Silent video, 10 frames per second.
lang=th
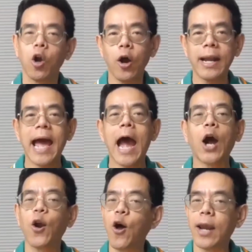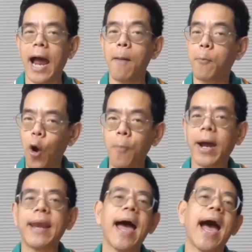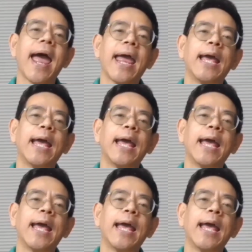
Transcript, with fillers: กล้องหน้ากล้องหลังพร้อมกันได้